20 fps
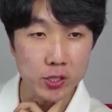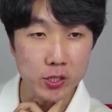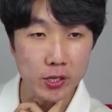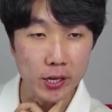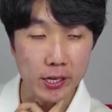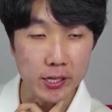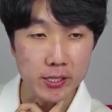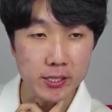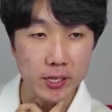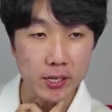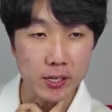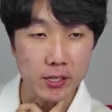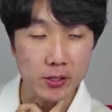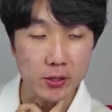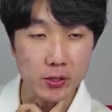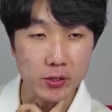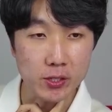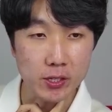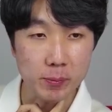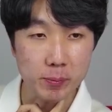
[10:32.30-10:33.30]
관리자라는
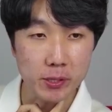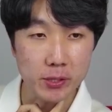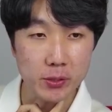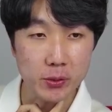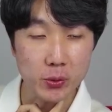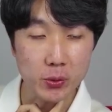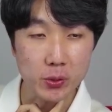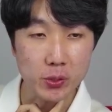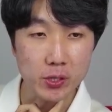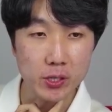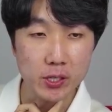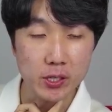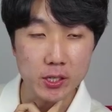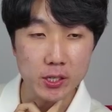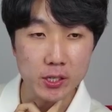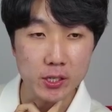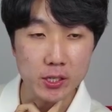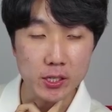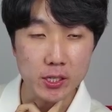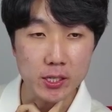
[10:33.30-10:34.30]
거는 한마디로
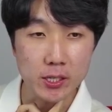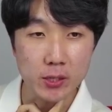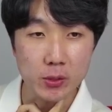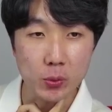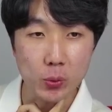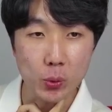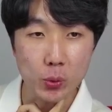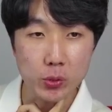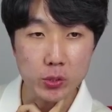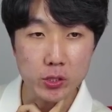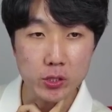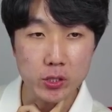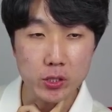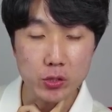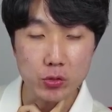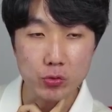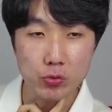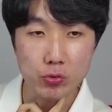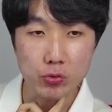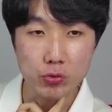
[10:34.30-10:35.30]
이
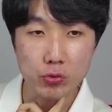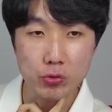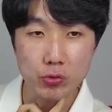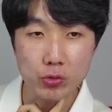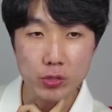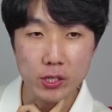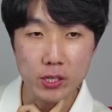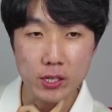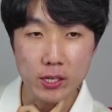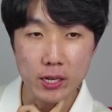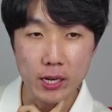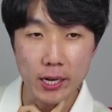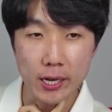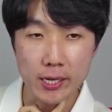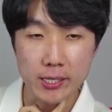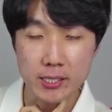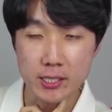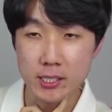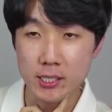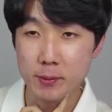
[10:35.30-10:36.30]
코드는 누구나
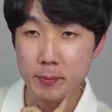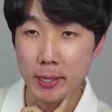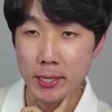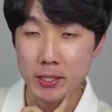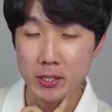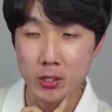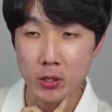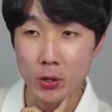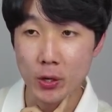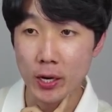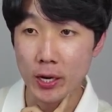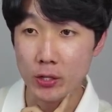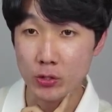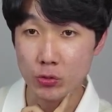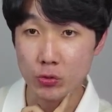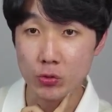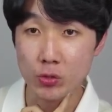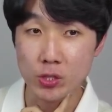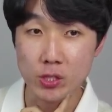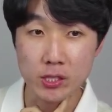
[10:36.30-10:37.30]
같이 만들어 갈
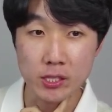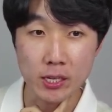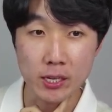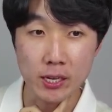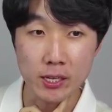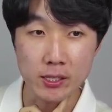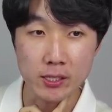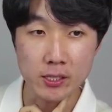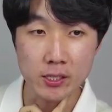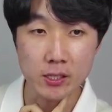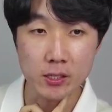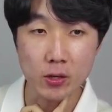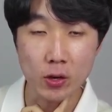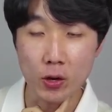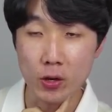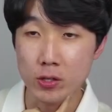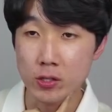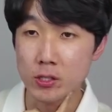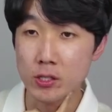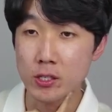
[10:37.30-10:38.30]
수 있다라는
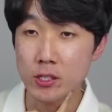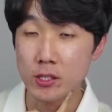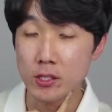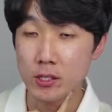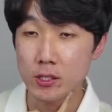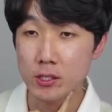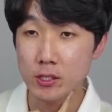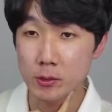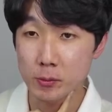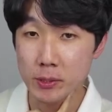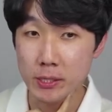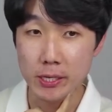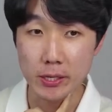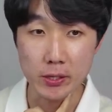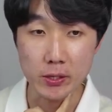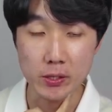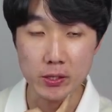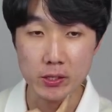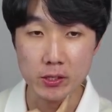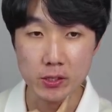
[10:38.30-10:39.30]
거를 의미해요.
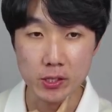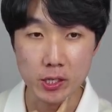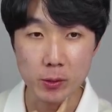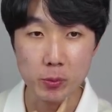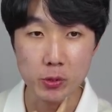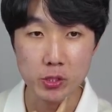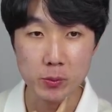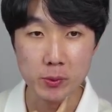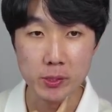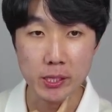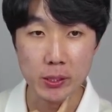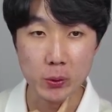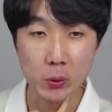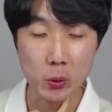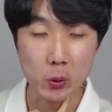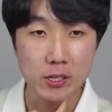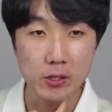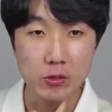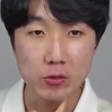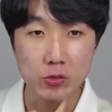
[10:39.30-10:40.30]
그렇게 보시면
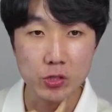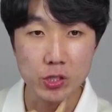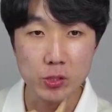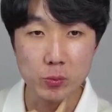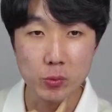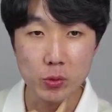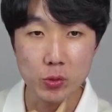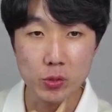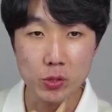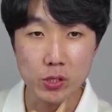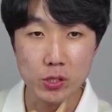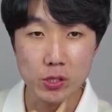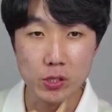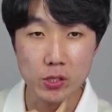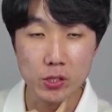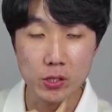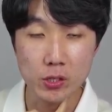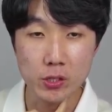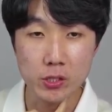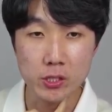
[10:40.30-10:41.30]
되고, 우리는 뭐
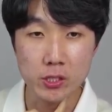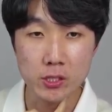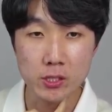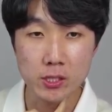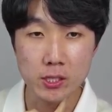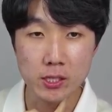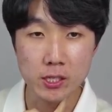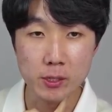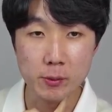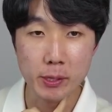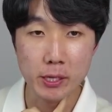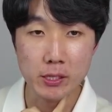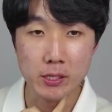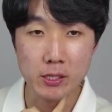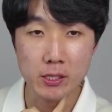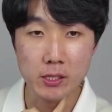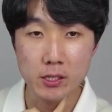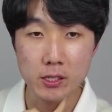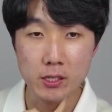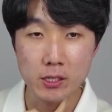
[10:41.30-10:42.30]
이런 시스템
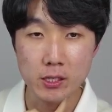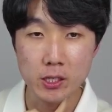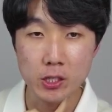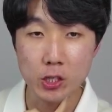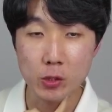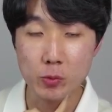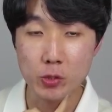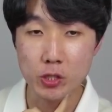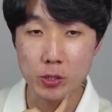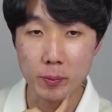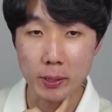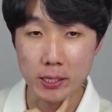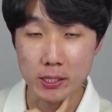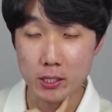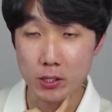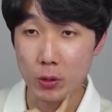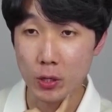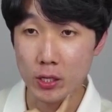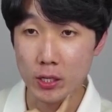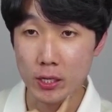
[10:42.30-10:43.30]
기반을 GitHub에서
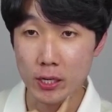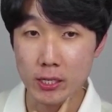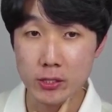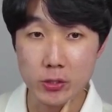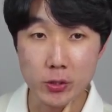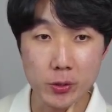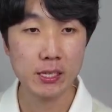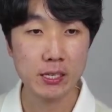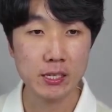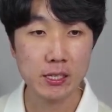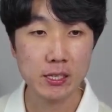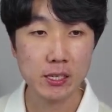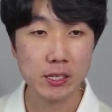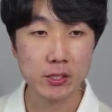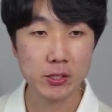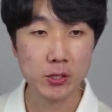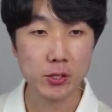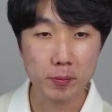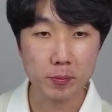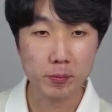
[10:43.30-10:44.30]
많이 관리를 하죠.
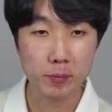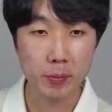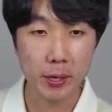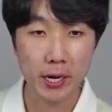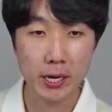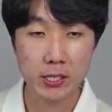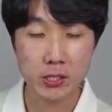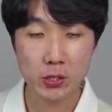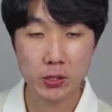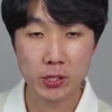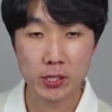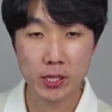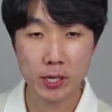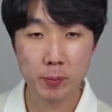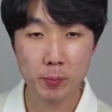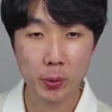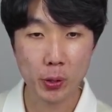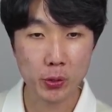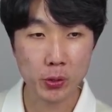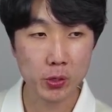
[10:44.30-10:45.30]
그래서 파이썬에 대한
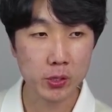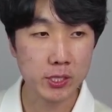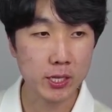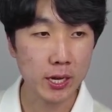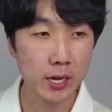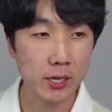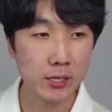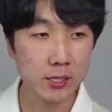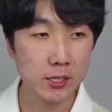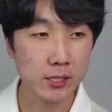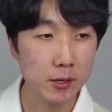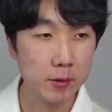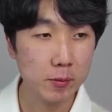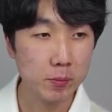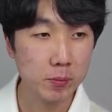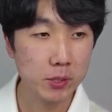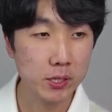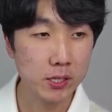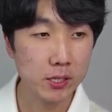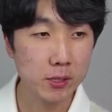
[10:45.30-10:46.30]
변경사항은
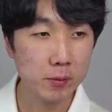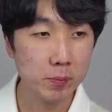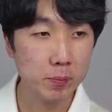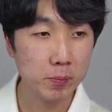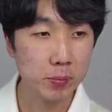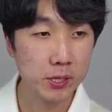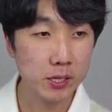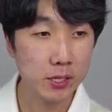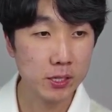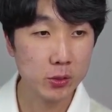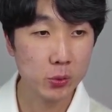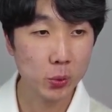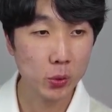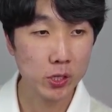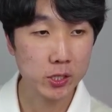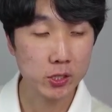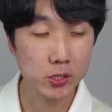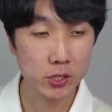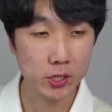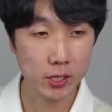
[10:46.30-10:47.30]
PEP를
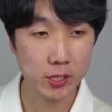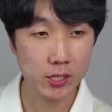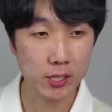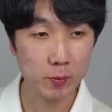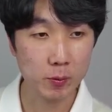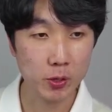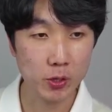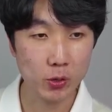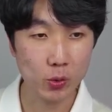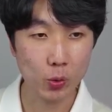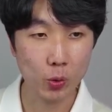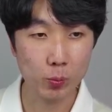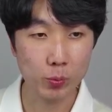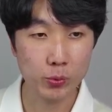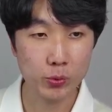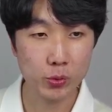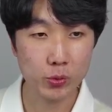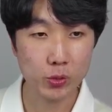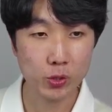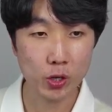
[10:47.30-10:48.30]
통해서 제한되며
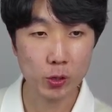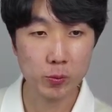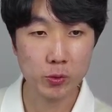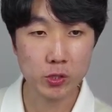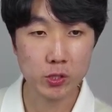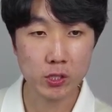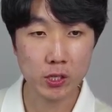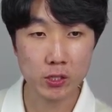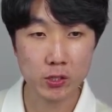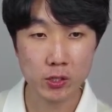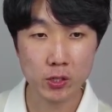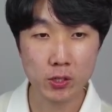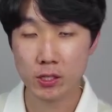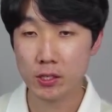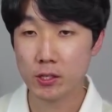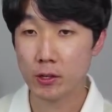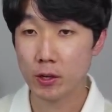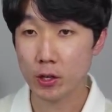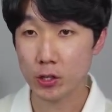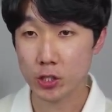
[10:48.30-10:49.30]
오픈소스 커뮤니티에서
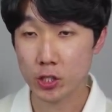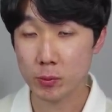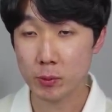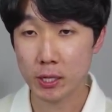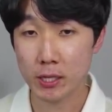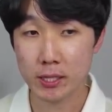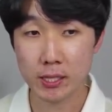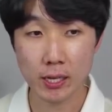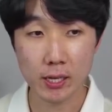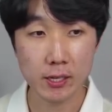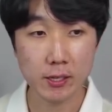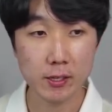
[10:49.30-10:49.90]
심의한다.